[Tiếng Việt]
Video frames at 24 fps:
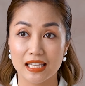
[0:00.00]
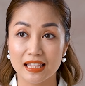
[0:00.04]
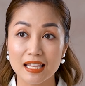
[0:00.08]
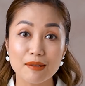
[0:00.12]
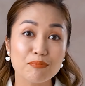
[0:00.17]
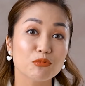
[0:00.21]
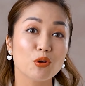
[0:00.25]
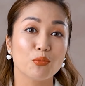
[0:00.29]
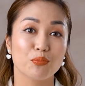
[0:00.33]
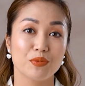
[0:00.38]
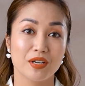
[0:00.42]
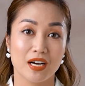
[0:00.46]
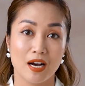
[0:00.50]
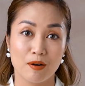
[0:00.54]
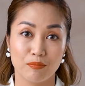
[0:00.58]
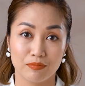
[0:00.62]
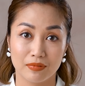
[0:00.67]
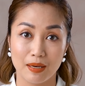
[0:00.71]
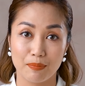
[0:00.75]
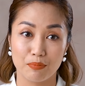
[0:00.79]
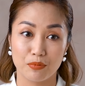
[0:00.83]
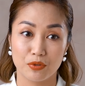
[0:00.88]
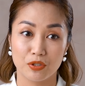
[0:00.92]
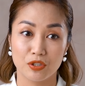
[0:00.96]
sẽ tiếp tục được học
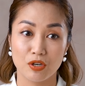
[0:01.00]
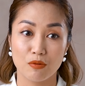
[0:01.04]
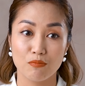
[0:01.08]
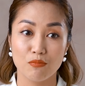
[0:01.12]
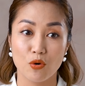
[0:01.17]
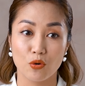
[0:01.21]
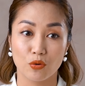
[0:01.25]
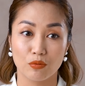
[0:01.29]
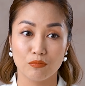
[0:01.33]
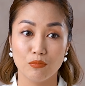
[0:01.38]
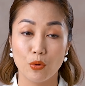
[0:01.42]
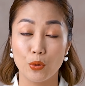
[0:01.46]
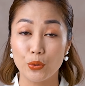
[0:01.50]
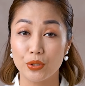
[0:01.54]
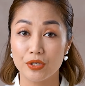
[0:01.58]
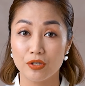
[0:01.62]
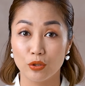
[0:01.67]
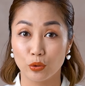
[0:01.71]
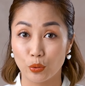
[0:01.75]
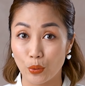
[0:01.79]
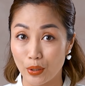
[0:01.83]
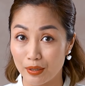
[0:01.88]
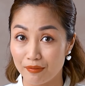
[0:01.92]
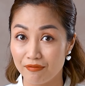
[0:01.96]
tập trong một môi
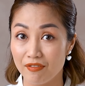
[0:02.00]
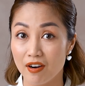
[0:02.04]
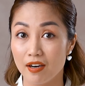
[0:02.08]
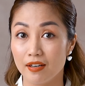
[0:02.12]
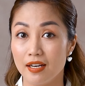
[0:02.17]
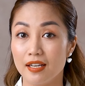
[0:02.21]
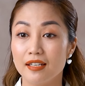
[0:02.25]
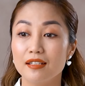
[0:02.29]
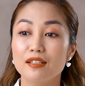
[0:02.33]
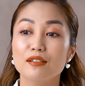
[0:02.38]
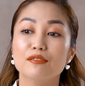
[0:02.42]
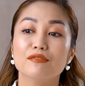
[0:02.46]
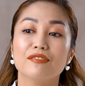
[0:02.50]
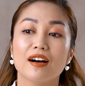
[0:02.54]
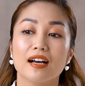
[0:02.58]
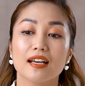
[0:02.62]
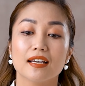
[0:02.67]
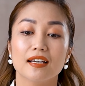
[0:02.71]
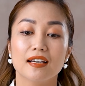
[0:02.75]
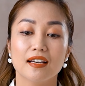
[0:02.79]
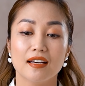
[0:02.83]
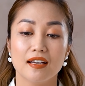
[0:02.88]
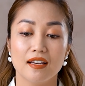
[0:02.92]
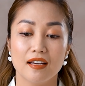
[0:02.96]
trường tuyệt vời đến như vậy.
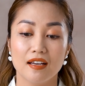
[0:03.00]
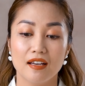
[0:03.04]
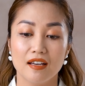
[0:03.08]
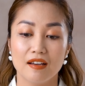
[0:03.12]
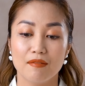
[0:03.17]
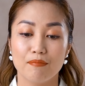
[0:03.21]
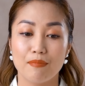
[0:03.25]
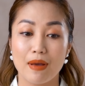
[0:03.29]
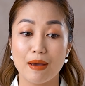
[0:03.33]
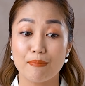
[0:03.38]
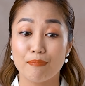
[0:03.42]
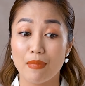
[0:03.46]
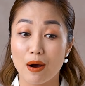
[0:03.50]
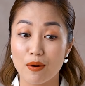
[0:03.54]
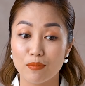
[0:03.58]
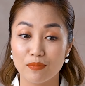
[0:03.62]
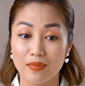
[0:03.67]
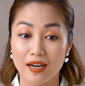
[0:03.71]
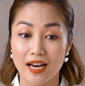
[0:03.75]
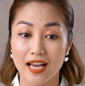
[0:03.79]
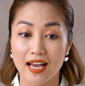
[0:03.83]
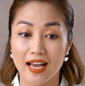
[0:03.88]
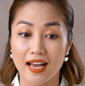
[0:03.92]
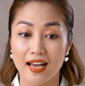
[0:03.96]
Mẹ
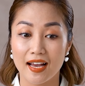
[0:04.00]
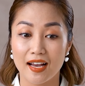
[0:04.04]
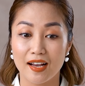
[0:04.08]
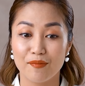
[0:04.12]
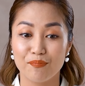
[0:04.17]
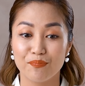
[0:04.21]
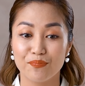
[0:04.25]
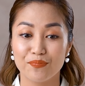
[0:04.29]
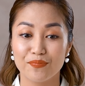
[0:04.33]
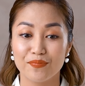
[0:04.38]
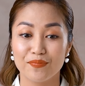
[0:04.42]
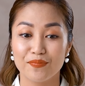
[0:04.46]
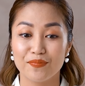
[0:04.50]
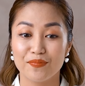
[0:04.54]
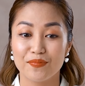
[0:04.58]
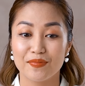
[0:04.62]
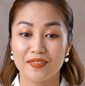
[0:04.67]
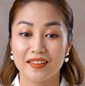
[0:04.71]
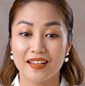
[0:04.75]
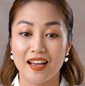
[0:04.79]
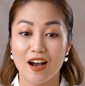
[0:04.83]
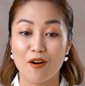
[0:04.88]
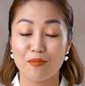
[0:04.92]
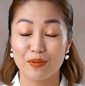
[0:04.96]
mong là
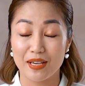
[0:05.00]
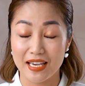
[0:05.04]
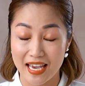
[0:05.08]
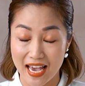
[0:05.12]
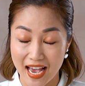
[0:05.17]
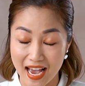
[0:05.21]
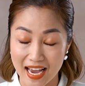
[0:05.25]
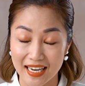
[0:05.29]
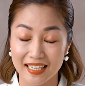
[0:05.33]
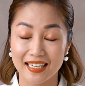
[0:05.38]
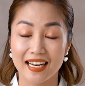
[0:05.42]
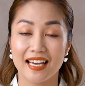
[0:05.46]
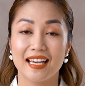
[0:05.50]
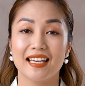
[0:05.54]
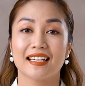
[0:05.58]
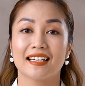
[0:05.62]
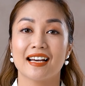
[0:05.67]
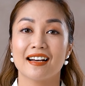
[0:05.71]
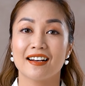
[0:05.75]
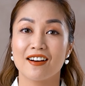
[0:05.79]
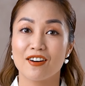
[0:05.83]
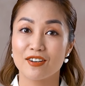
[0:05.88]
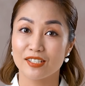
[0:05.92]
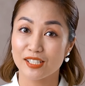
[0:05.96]
học kỳ 2 này
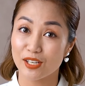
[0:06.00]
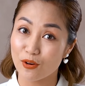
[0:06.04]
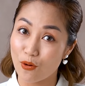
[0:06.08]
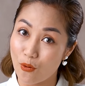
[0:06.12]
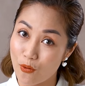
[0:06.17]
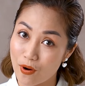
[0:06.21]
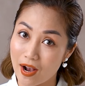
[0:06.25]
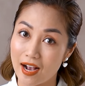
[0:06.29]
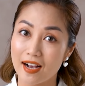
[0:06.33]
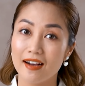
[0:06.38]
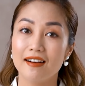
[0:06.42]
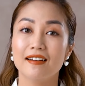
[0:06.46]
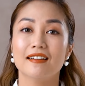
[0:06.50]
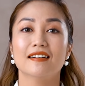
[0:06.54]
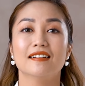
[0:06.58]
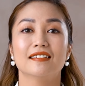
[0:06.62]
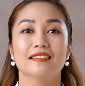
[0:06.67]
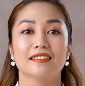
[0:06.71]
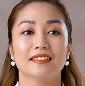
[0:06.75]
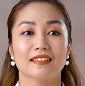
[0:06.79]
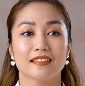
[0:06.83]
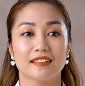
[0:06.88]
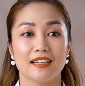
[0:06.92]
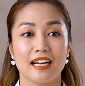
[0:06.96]
các con sẽ cố gắng
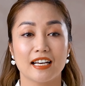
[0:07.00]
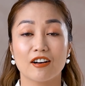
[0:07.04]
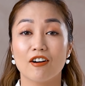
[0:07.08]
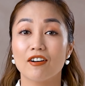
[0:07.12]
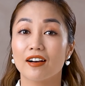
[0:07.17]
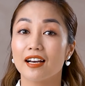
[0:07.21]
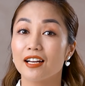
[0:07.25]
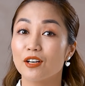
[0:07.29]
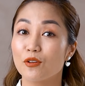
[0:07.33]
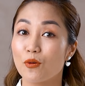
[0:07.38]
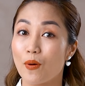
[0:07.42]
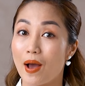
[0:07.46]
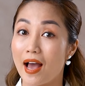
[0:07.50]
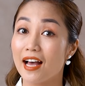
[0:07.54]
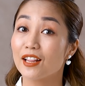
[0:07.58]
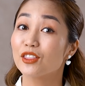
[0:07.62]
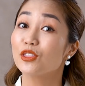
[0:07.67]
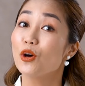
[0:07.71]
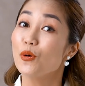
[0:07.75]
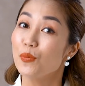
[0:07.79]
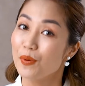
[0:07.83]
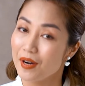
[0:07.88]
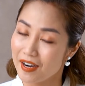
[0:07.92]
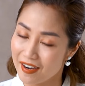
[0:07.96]
hơn để có kết quả
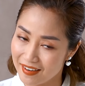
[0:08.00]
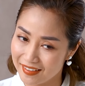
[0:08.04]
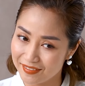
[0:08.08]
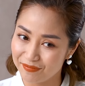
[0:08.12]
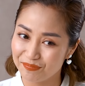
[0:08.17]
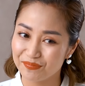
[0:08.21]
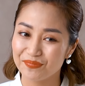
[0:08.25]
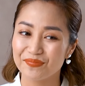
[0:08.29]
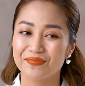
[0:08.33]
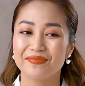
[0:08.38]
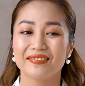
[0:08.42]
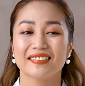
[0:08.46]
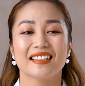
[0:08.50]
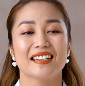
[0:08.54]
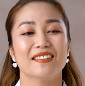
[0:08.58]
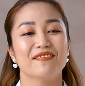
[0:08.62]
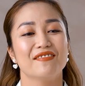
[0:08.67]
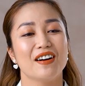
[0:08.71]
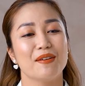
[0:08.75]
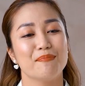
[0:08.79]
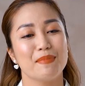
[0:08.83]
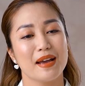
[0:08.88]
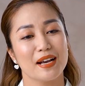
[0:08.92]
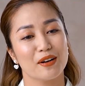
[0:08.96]
tốt hơn
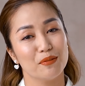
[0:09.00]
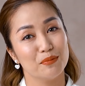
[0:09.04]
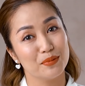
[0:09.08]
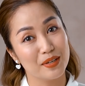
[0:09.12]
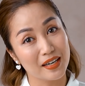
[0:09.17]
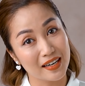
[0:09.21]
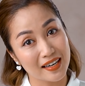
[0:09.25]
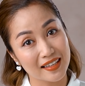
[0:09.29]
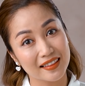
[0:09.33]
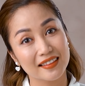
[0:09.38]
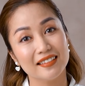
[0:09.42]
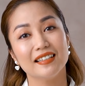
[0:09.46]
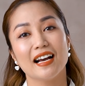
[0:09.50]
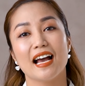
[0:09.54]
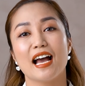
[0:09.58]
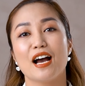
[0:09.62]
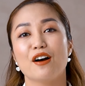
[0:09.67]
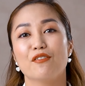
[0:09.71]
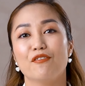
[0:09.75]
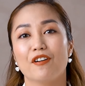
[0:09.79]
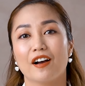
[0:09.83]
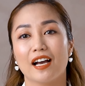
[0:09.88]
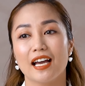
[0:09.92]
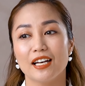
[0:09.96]
và mẹ cũng rất là tự
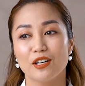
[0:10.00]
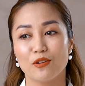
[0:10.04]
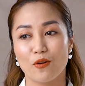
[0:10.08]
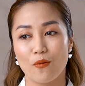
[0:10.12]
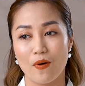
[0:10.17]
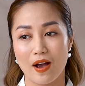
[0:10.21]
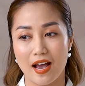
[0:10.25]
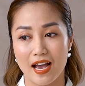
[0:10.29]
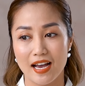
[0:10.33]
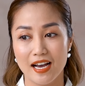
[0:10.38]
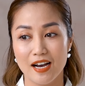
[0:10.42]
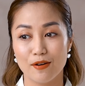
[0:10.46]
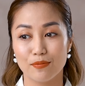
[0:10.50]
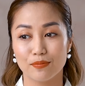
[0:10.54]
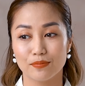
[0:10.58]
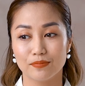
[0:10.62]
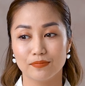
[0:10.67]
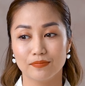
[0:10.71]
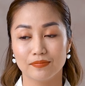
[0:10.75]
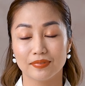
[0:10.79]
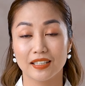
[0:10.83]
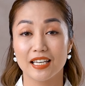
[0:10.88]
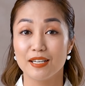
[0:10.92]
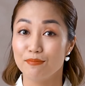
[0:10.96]
hào vào kết quả học
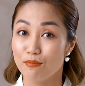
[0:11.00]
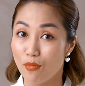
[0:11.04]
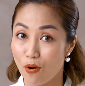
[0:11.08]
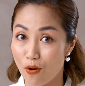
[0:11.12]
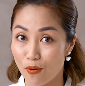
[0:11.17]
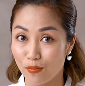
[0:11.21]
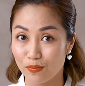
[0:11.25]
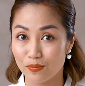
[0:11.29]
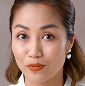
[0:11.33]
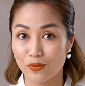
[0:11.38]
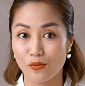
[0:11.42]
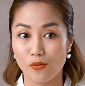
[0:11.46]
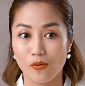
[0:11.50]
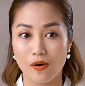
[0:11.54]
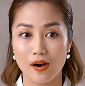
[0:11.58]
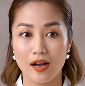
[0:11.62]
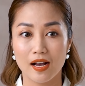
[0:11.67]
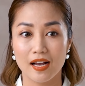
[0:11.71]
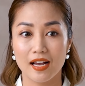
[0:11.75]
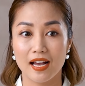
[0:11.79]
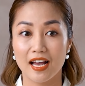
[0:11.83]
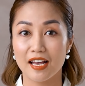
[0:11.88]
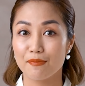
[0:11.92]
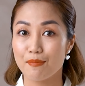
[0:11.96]
kỳ 1 của
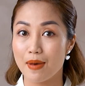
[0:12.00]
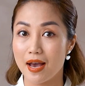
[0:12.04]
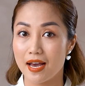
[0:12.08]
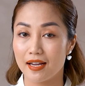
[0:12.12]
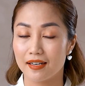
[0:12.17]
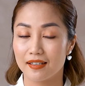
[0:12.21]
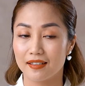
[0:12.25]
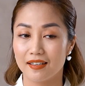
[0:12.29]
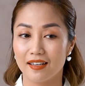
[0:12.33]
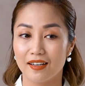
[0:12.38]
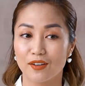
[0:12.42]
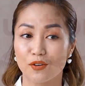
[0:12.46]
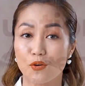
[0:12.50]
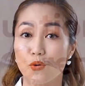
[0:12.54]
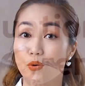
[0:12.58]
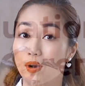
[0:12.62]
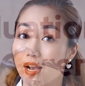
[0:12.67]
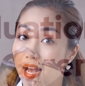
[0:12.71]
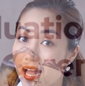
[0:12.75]
hai bạn à, cô